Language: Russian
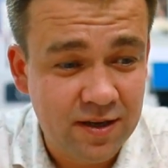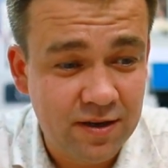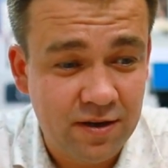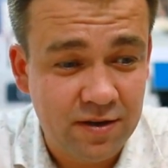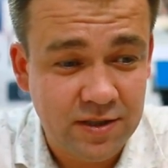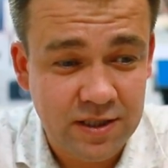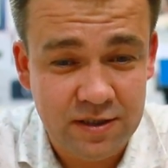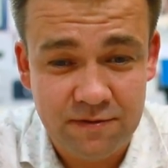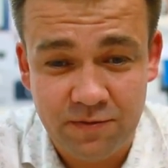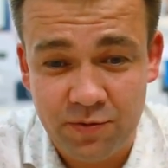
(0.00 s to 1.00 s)
э,
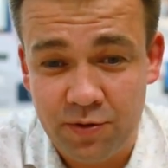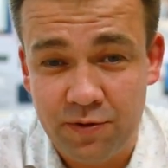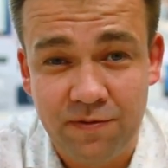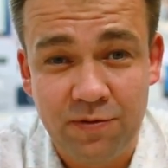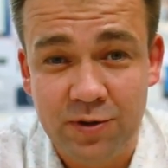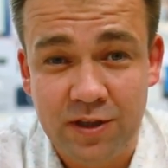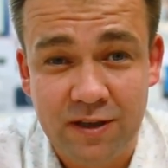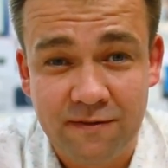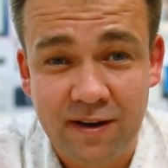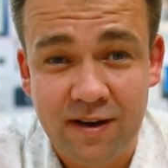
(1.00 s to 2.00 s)
свой
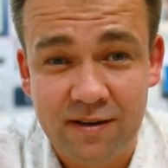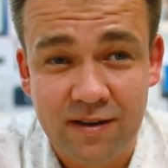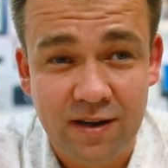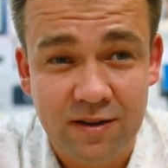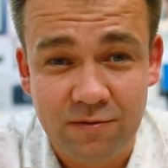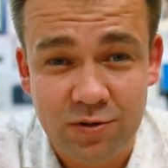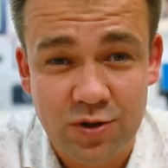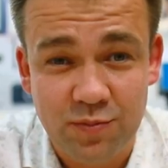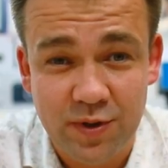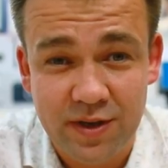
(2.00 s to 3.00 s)
фототовар для того,
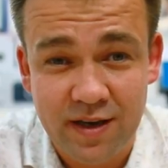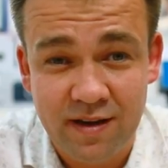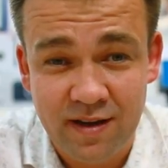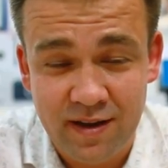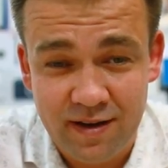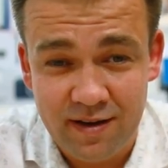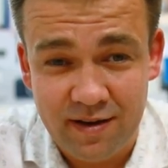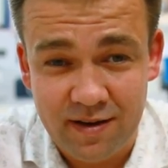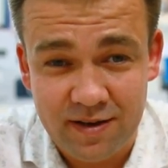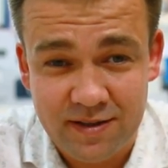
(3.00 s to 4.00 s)
чтобы я
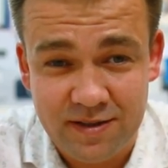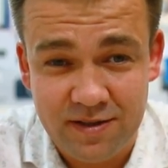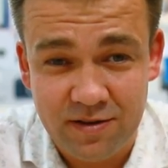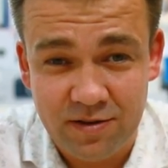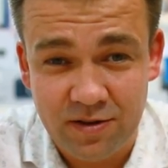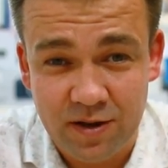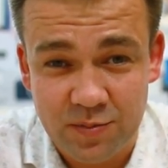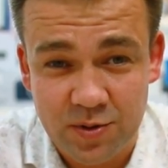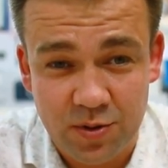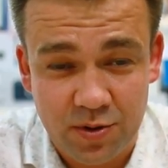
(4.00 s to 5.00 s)
сделал
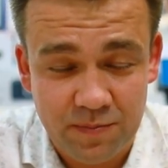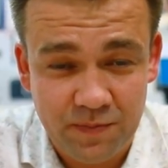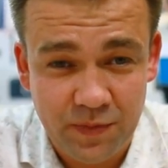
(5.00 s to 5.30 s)
обзор.